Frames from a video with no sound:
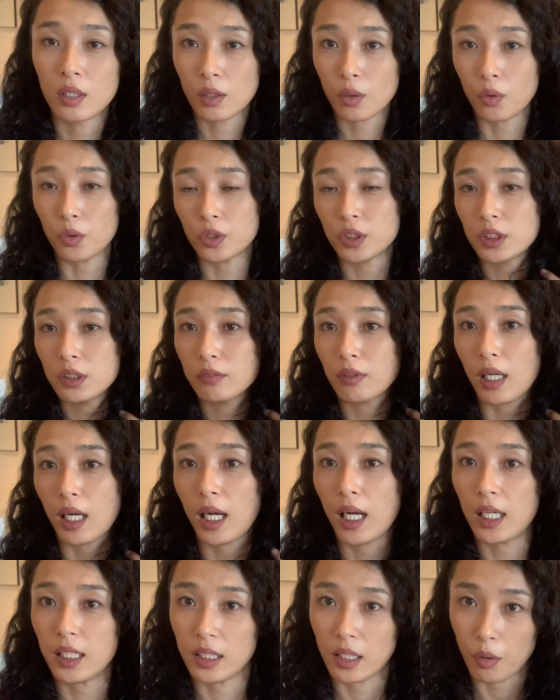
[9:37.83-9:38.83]
こっちは
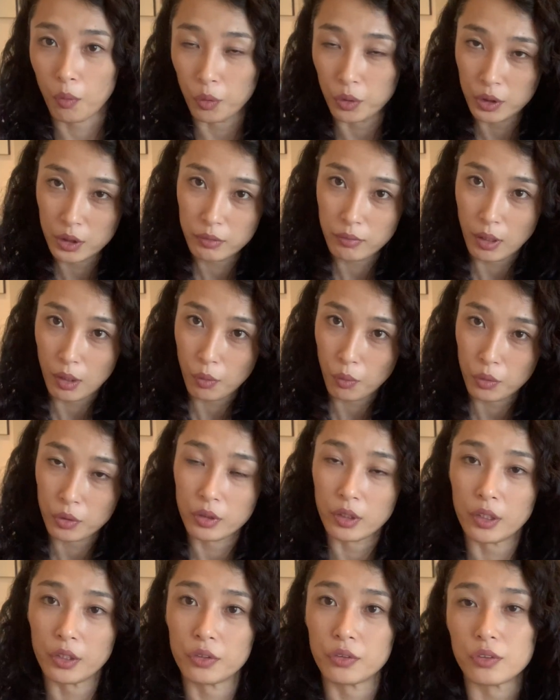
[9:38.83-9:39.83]
ハイでこっちは
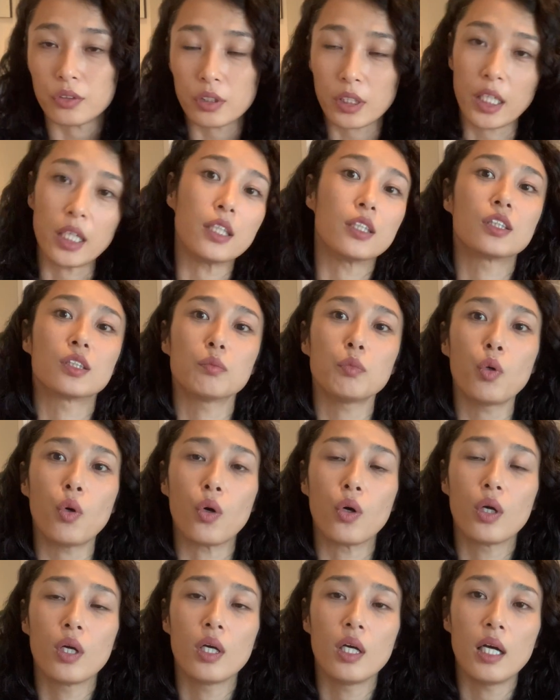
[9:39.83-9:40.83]
ローっていうケースも
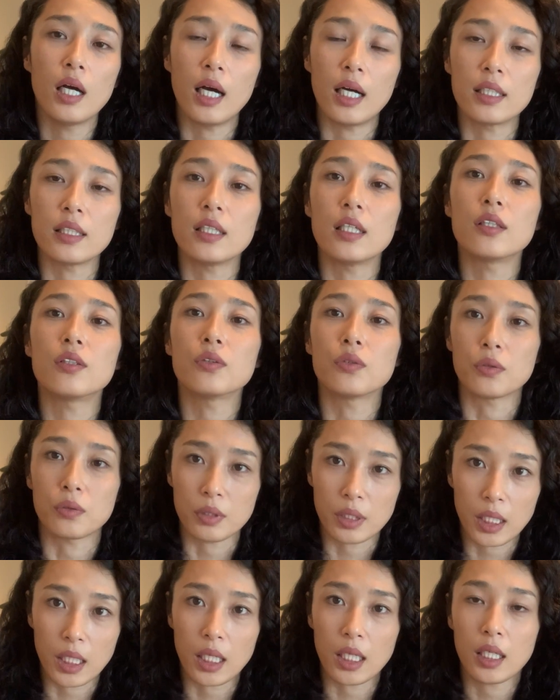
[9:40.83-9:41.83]
ありえるの
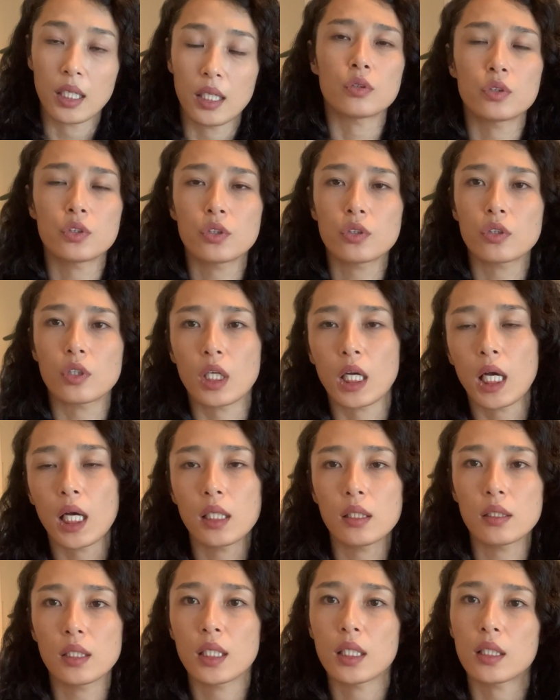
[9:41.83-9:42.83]
でちょっと
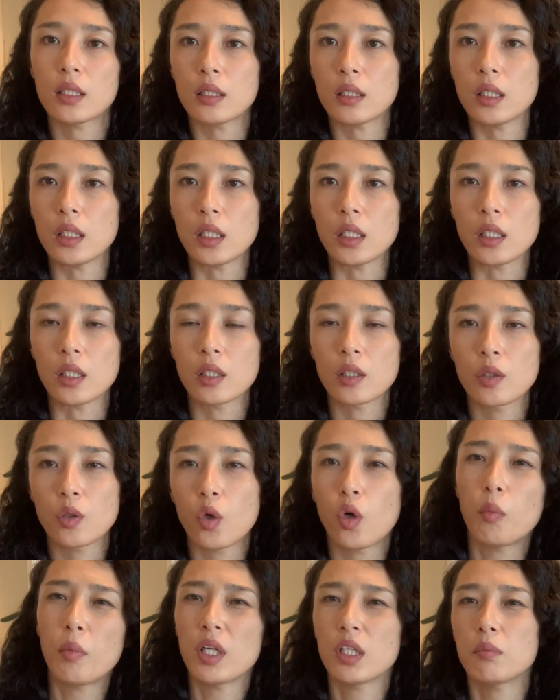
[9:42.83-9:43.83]
判断に
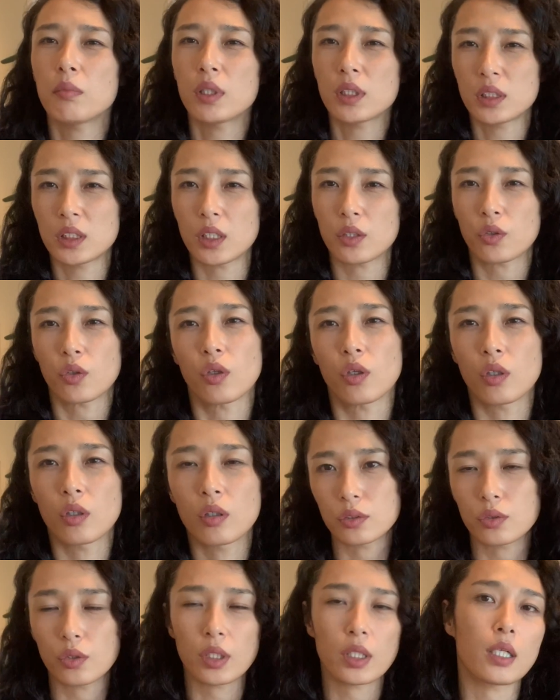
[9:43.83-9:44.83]
困りましたと
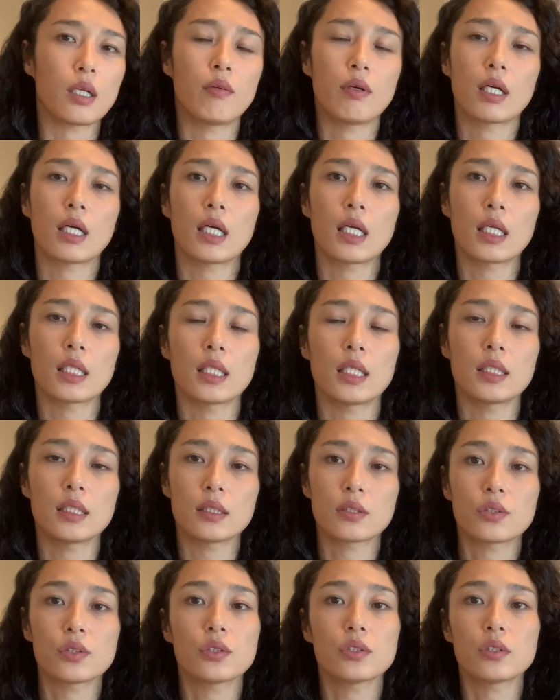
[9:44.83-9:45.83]
どれかわからないで
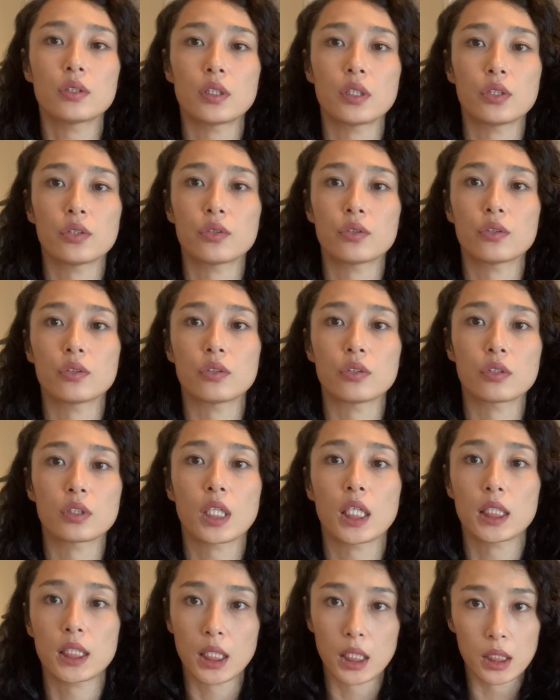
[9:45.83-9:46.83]
すっていう
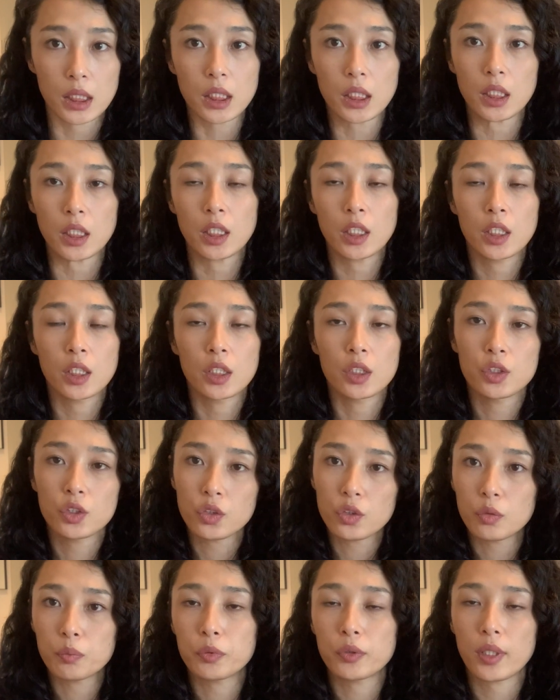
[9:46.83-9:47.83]
方に
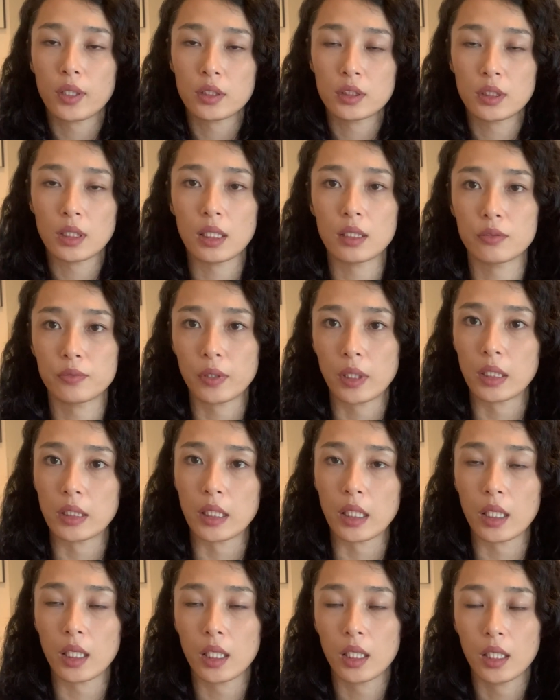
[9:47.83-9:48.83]
ちょっとプラスアルファ
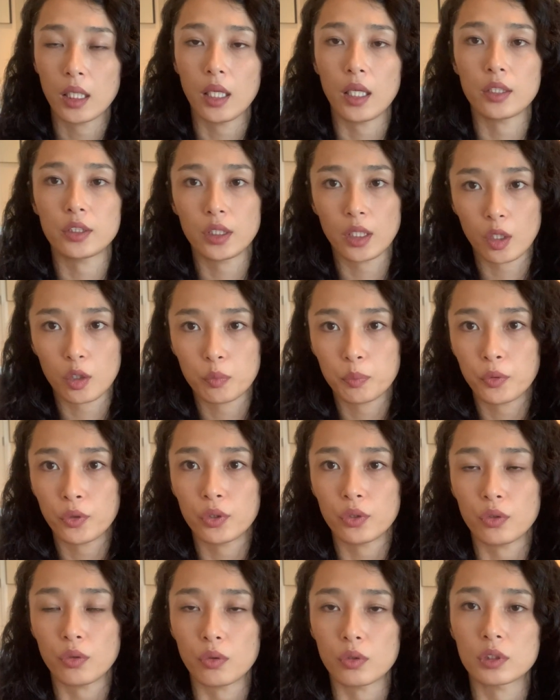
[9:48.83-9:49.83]
で
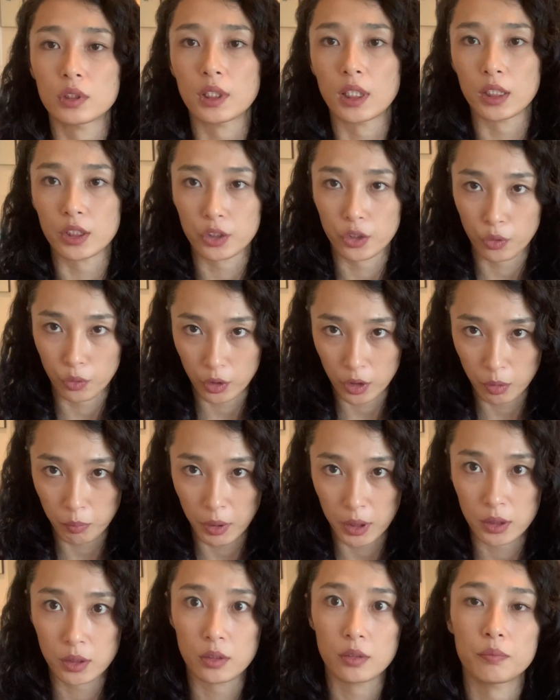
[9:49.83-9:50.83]
チェックポイントをお伝えしておき
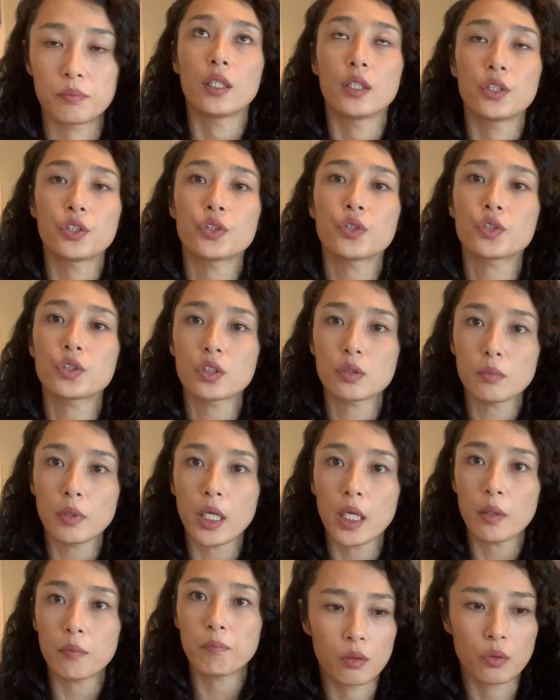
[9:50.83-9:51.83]
ます1つ目
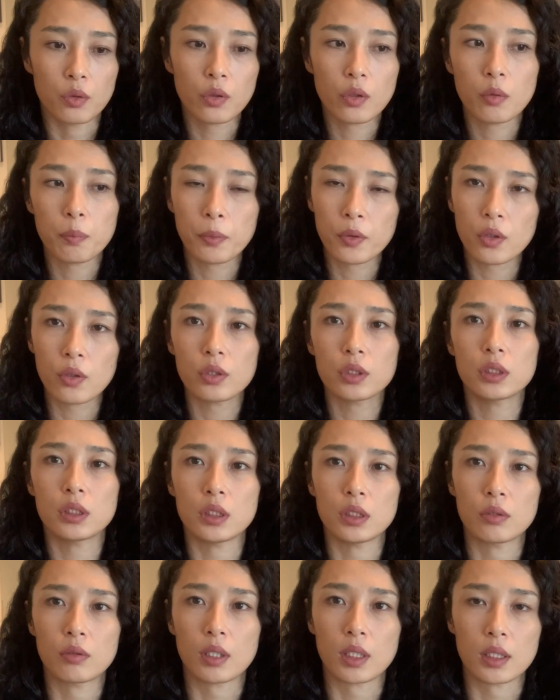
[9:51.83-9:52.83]

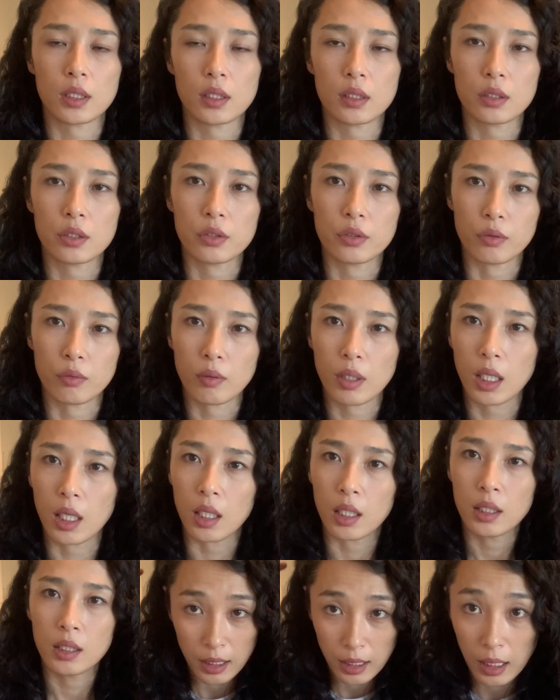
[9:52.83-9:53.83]
ローポロシティの方っていうの
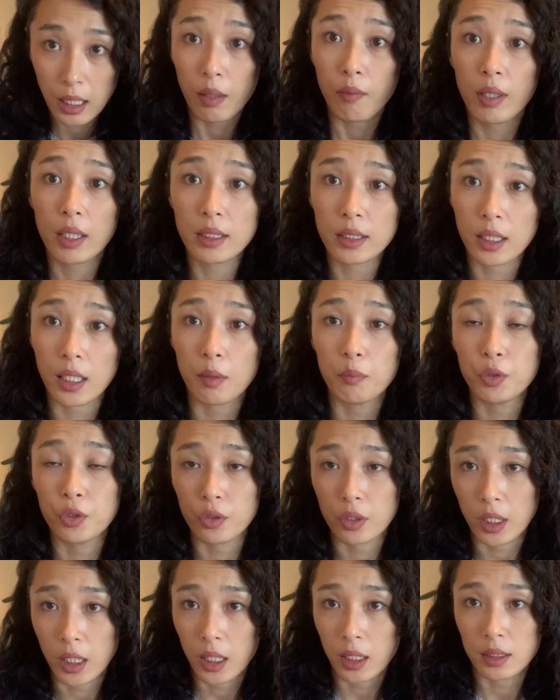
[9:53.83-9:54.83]
は乾いた髪
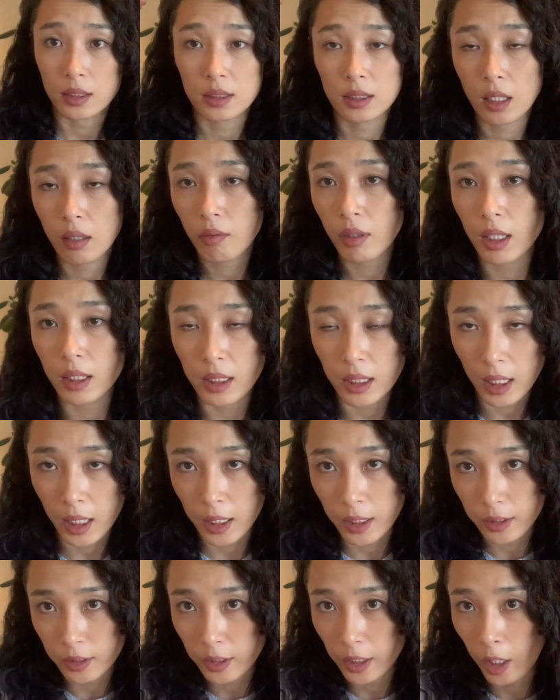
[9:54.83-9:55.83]
の毛シャワーに
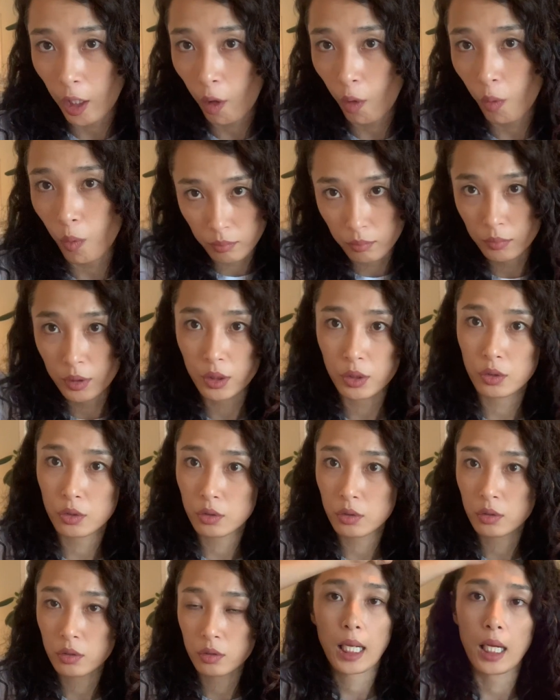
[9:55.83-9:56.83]
入って
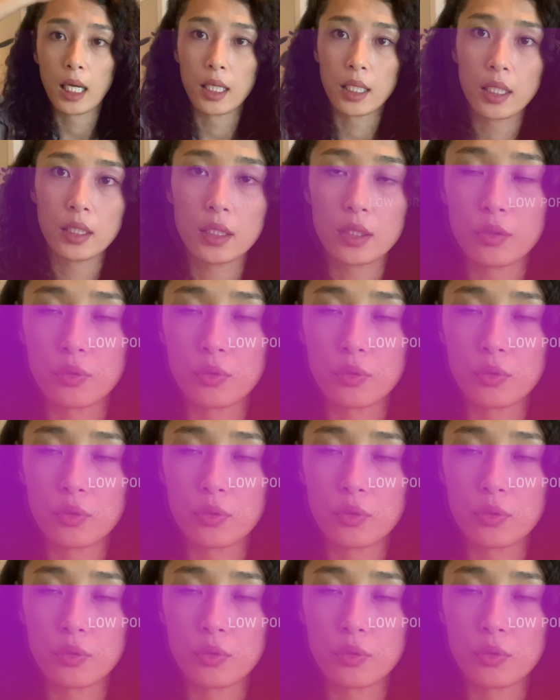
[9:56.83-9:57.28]
水かけた